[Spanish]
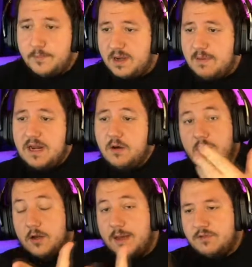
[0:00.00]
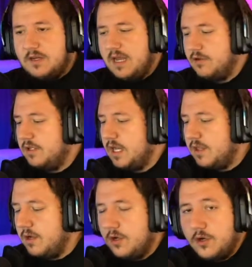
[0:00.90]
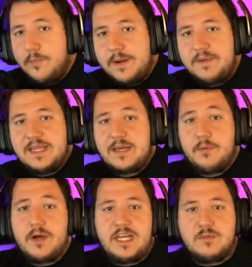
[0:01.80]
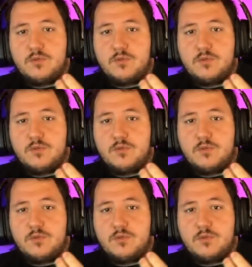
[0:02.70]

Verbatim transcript: Primero, lo que vamos a la a continuación no permite que pongáis